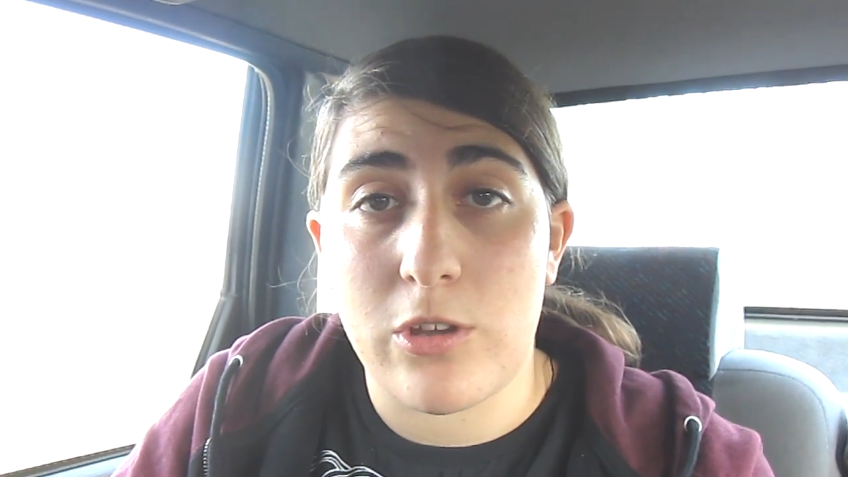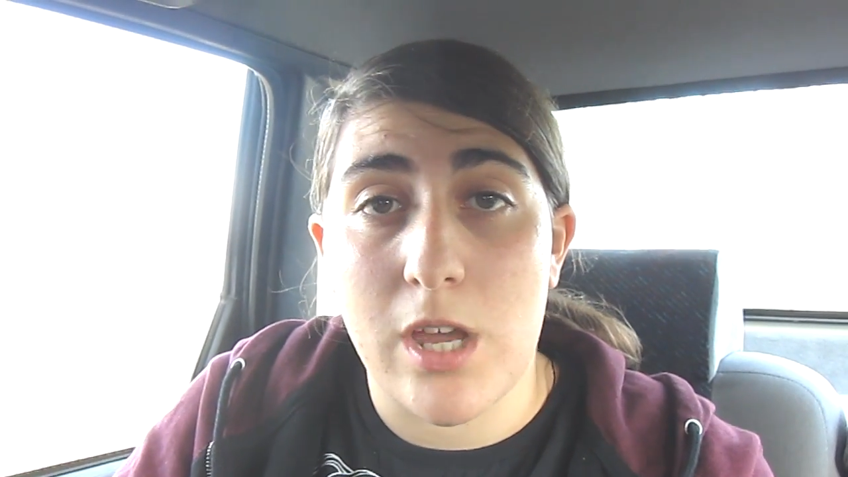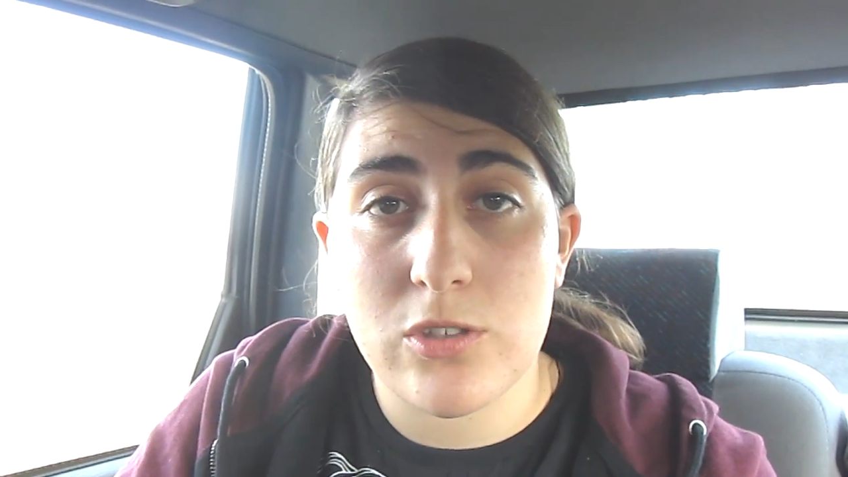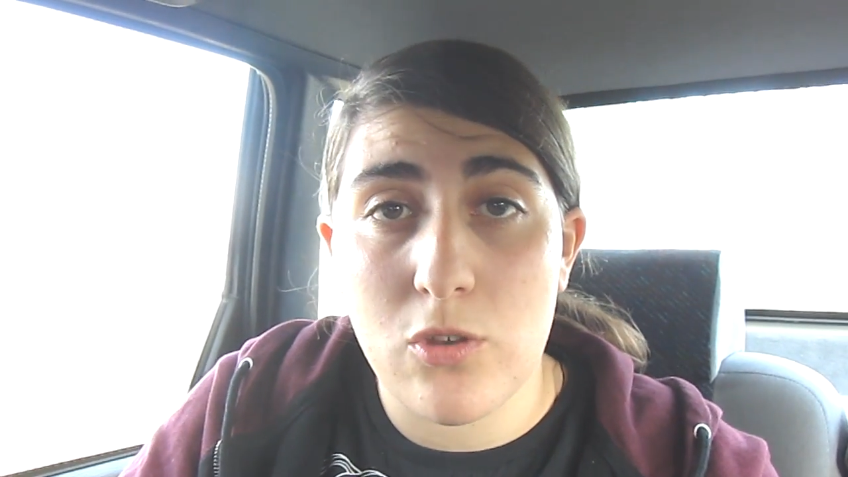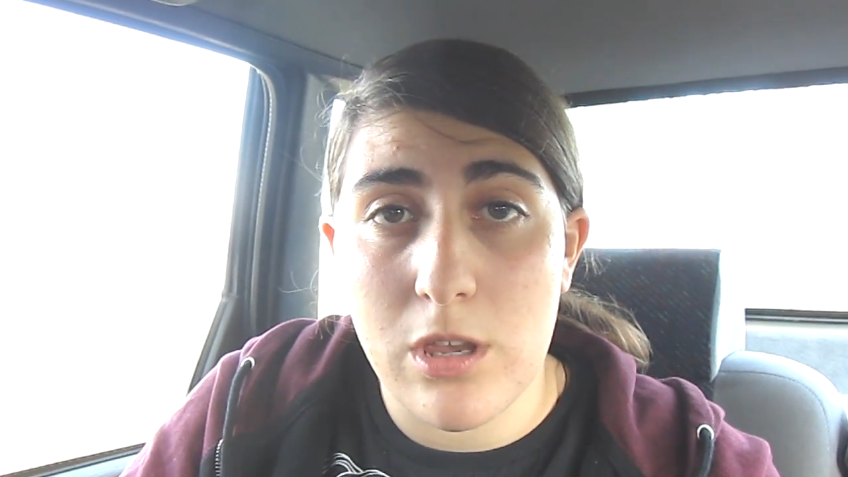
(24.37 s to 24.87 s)

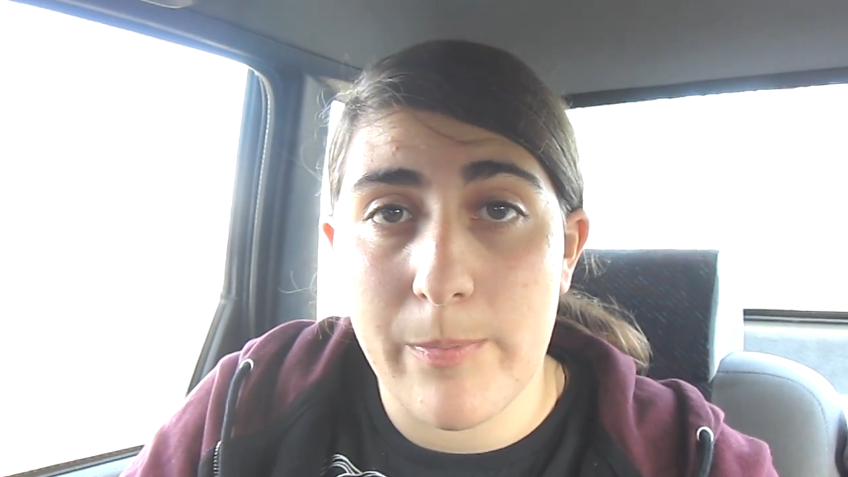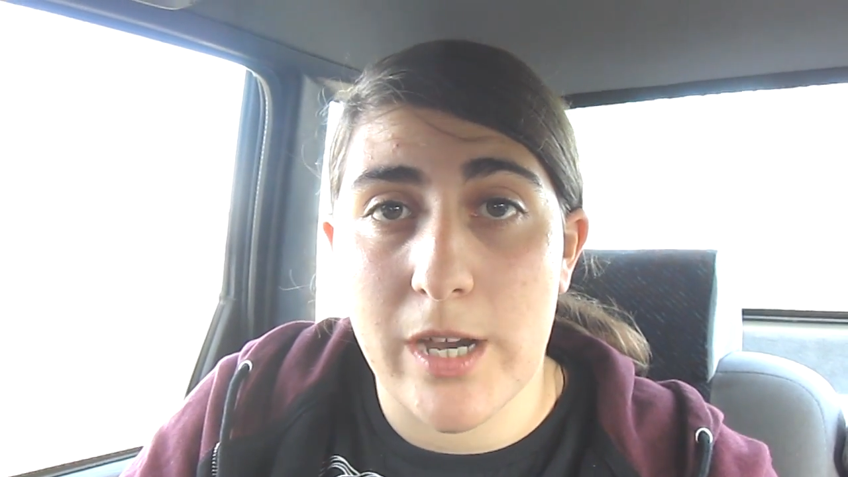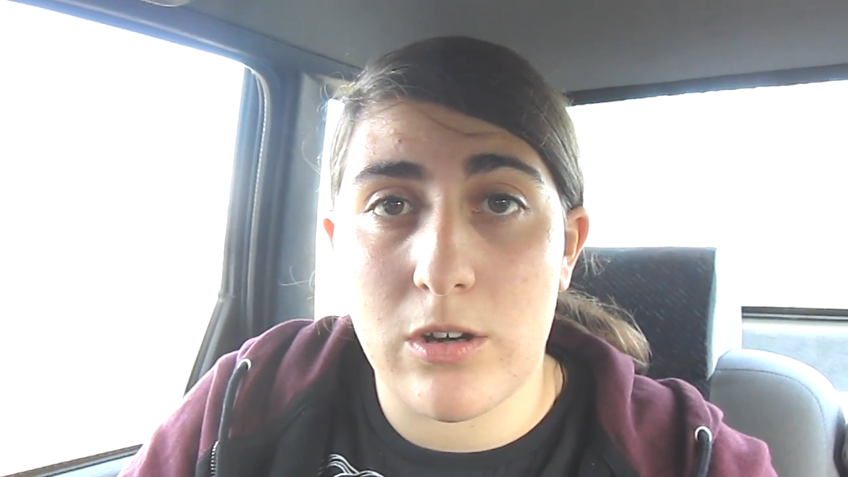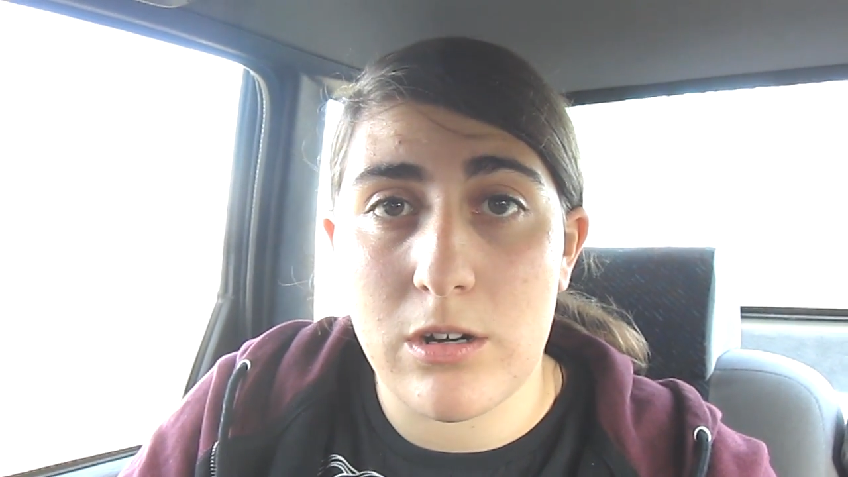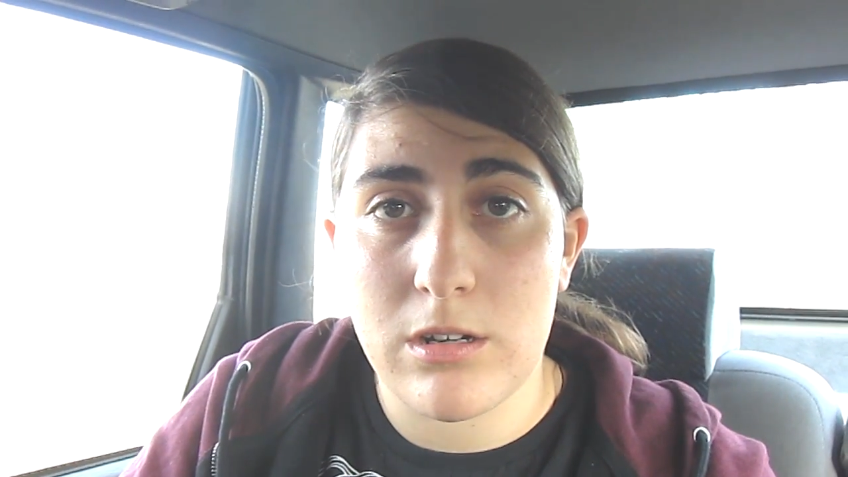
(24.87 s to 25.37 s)
ya estoy
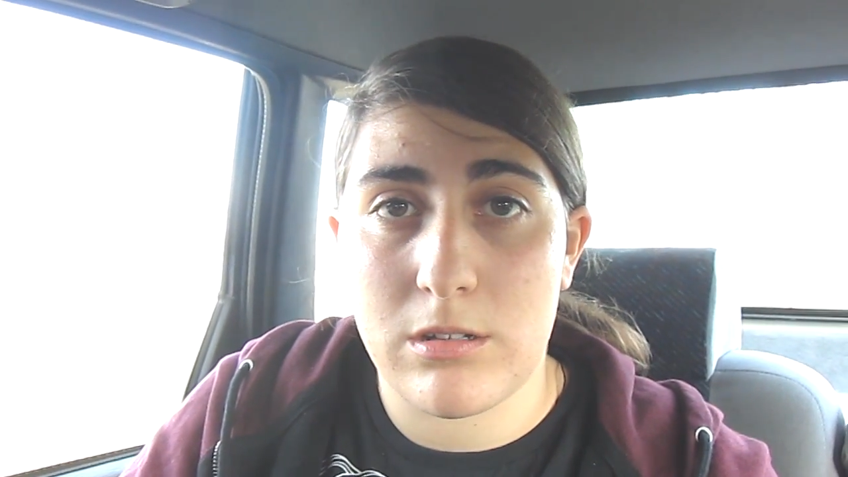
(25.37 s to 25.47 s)
mejor.